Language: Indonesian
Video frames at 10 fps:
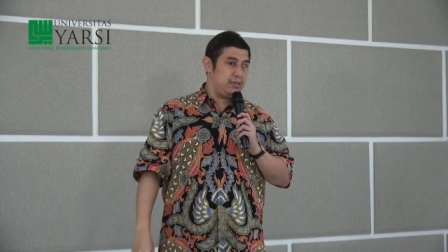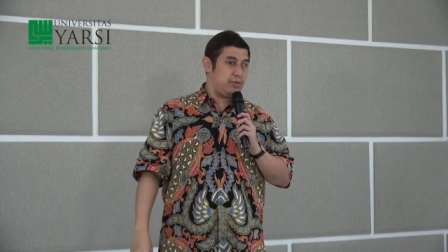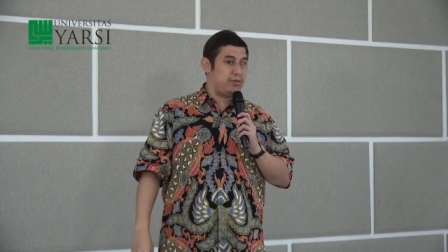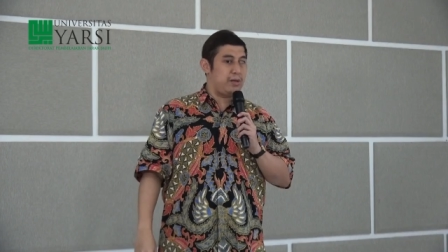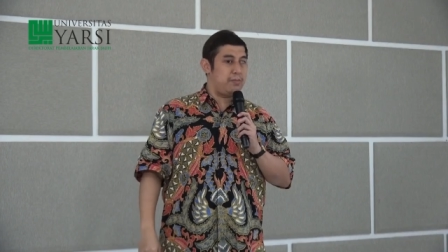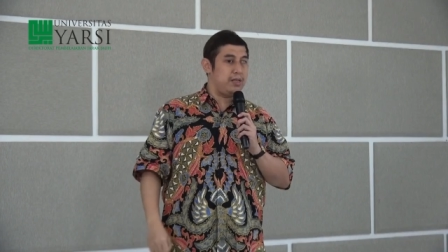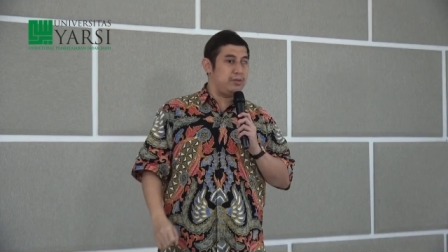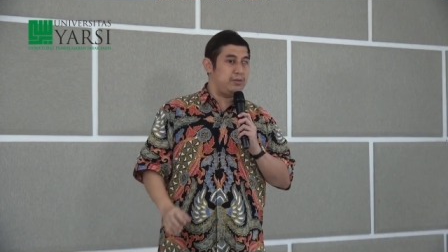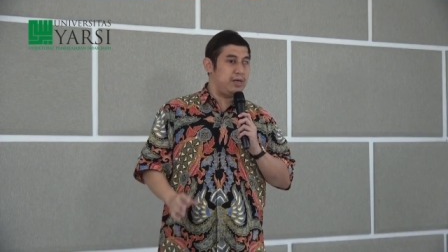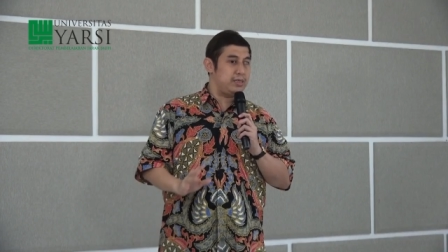terutama
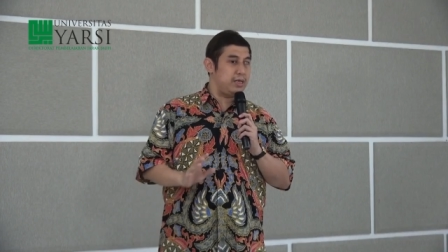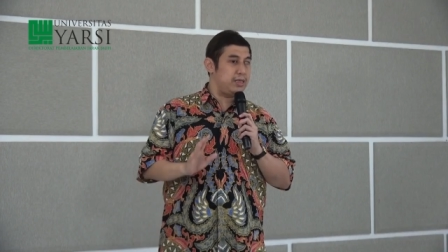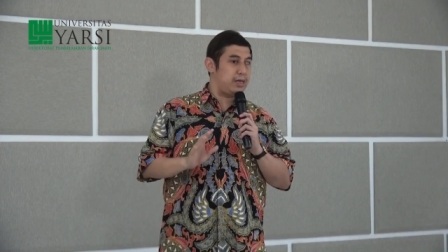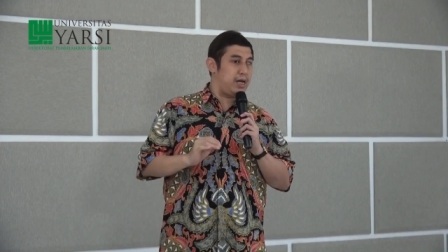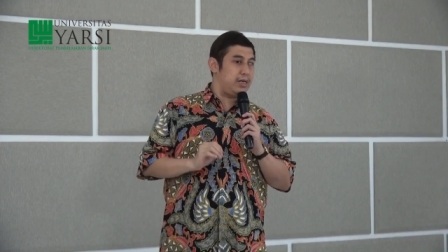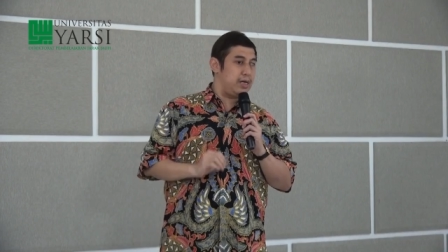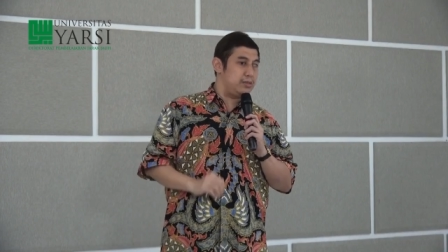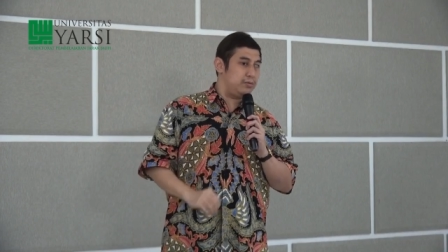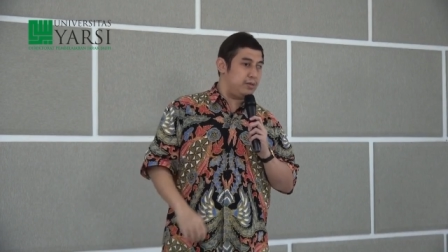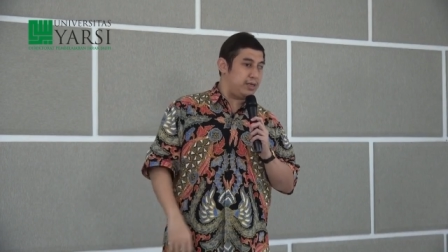tugas yang terkait dengan
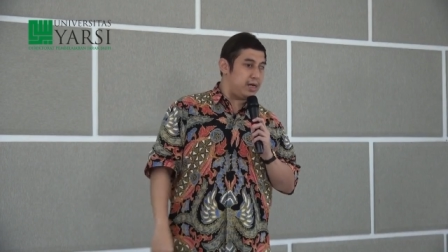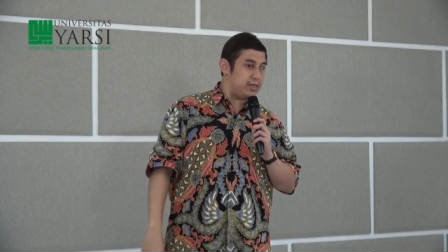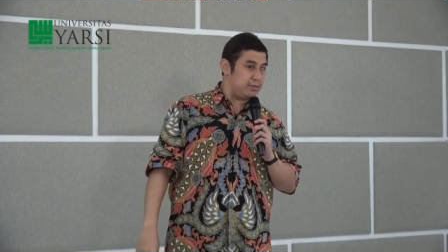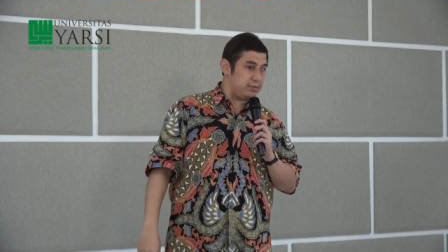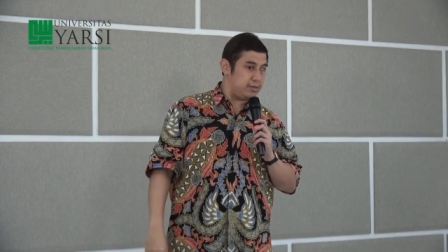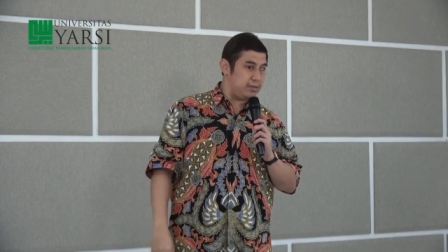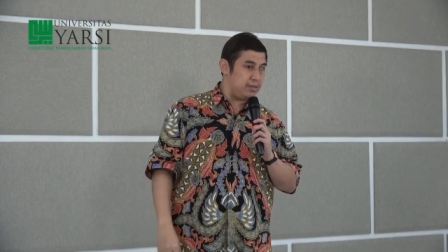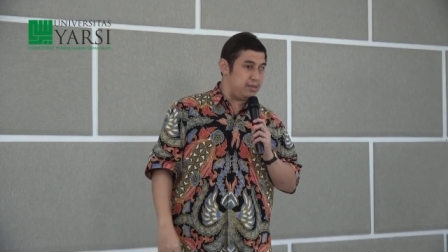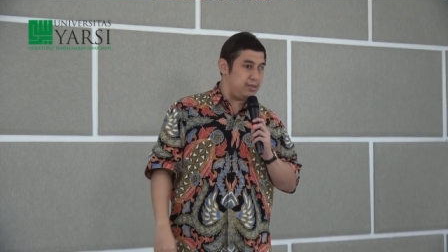studi kasus.